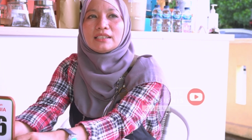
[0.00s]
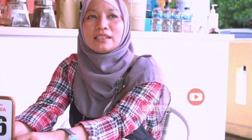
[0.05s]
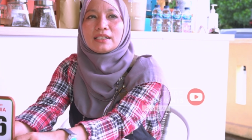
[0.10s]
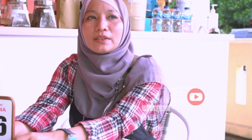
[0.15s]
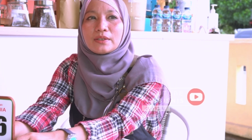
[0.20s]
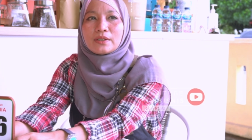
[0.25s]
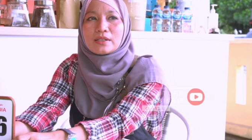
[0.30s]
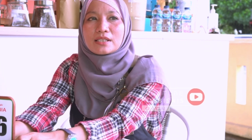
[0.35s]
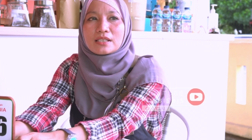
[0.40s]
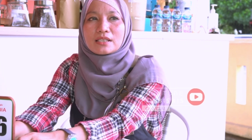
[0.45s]

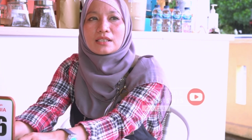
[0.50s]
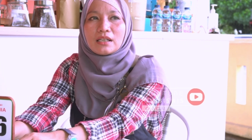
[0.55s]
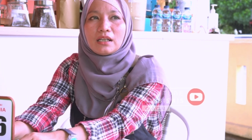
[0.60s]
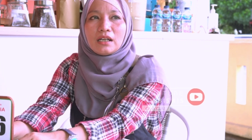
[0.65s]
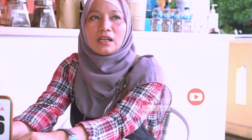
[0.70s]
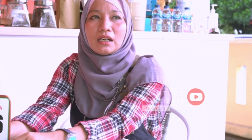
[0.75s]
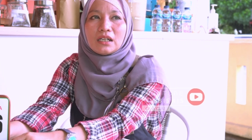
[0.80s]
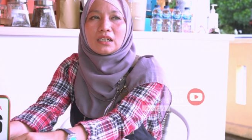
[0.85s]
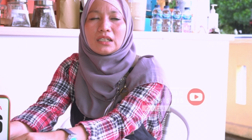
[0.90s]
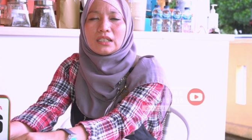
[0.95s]
terus
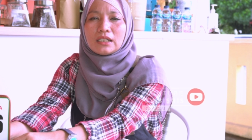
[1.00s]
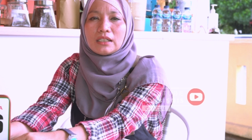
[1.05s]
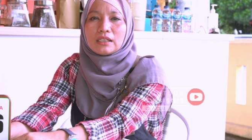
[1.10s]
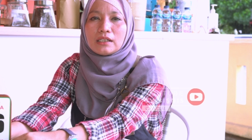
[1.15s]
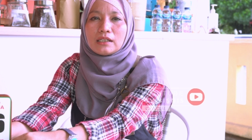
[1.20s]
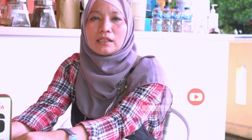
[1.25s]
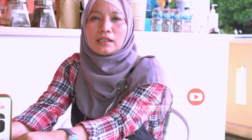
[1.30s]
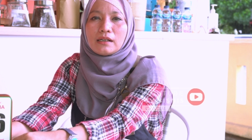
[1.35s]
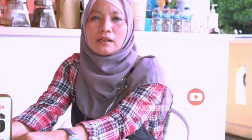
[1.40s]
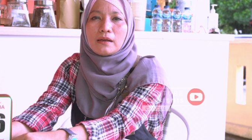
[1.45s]

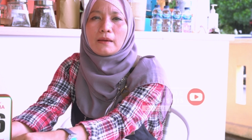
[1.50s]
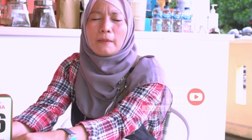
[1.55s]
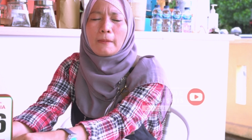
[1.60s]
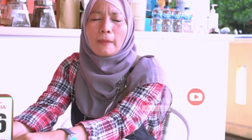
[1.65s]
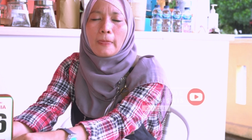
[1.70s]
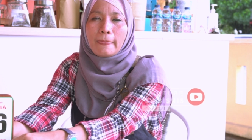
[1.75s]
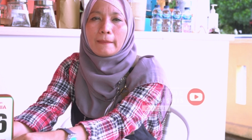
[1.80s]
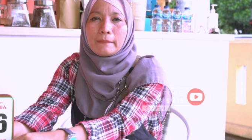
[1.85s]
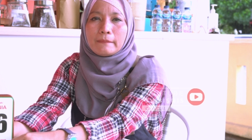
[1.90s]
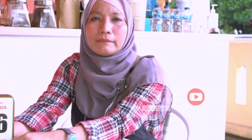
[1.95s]
uh,
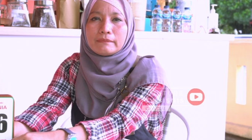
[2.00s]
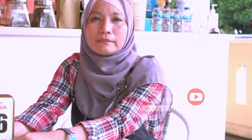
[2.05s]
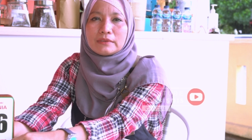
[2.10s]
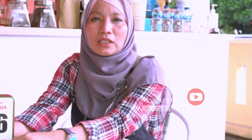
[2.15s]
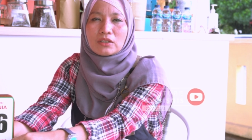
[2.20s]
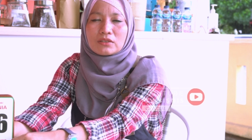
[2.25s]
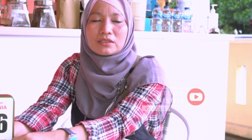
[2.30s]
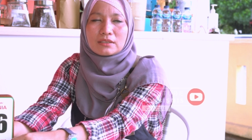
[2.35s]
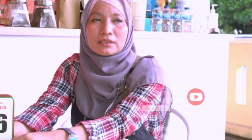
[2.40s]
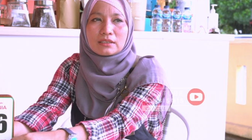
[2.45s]

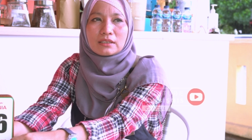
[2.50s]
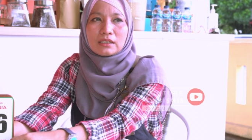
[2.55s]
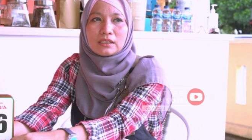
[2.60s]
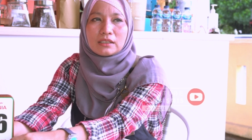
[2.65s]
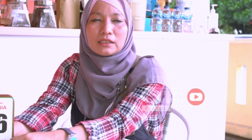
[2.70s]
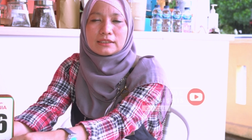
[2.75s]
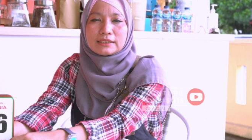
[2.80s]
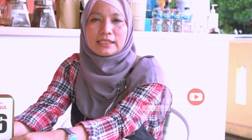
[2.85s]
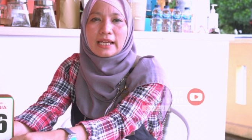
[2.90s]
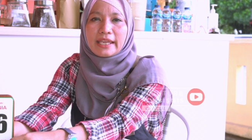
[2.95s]
terus
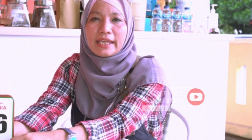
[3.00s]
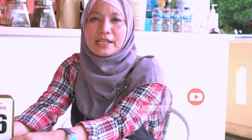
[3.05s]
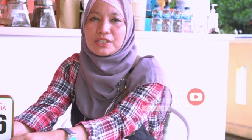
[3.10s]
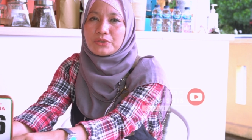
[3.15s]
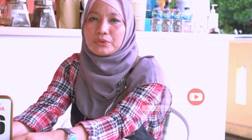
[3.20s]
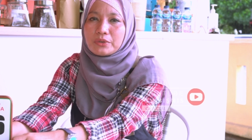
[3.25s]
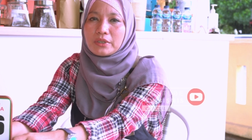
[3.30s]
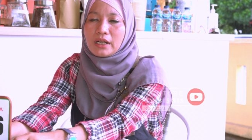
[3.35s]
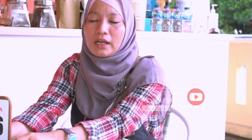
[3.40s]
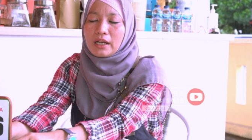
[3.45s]
uh, saya
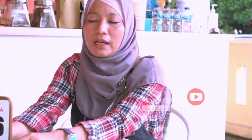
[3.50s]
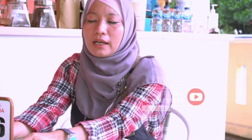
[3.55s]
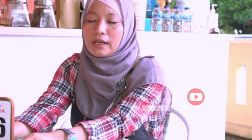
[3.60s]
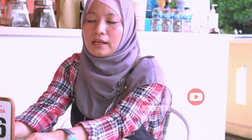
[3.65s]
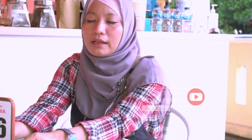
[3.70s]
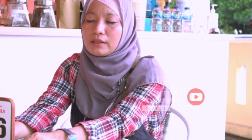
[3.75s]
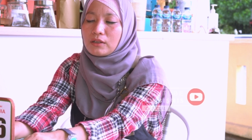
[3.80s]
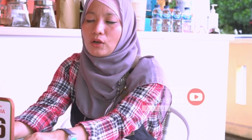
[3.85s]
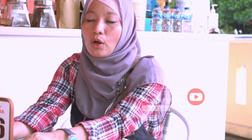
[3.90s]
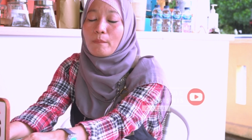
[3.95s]
juga
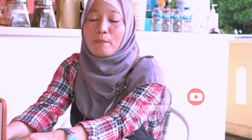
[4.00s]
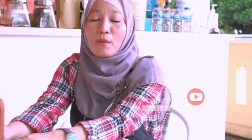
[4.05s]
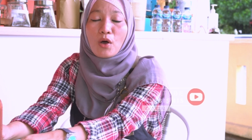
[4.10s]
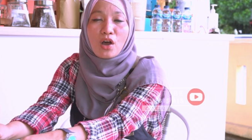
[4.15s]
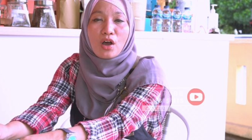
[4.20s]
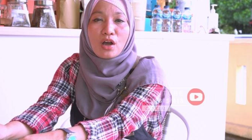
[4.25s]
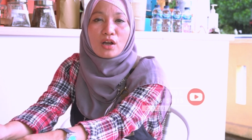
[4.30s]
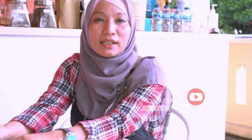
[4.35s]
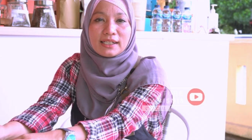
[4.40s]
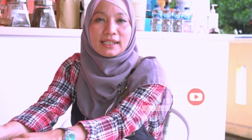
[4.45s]

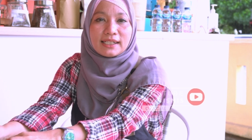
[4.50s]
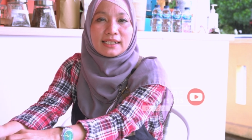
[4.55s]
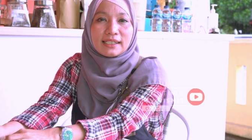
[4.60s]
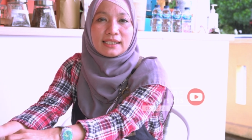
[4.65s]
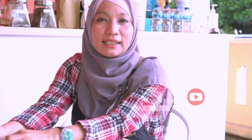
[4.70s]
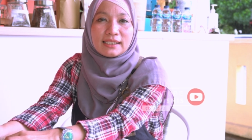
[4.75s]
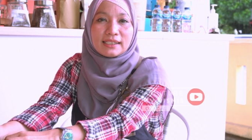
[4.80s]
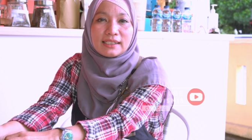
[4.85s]
ngomong ke